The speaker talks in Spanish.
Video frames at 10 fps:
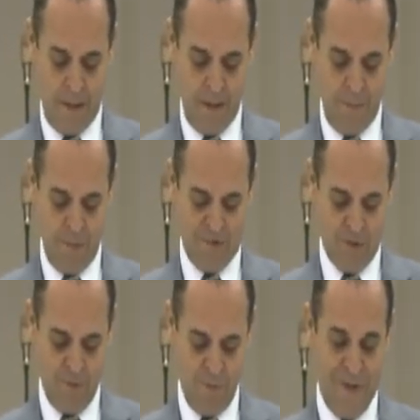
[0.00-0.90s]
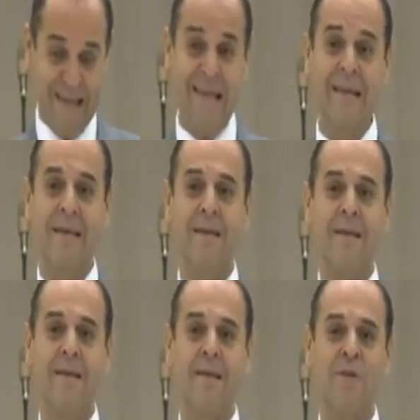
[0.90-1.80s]
El profesor Rubí,
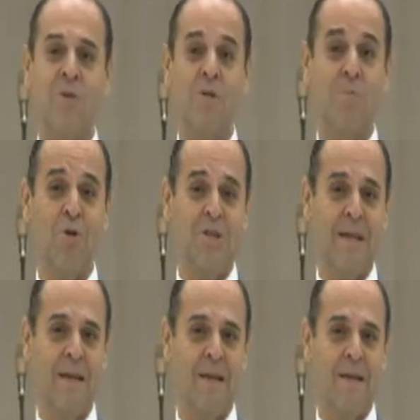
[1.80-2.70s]
su esposa,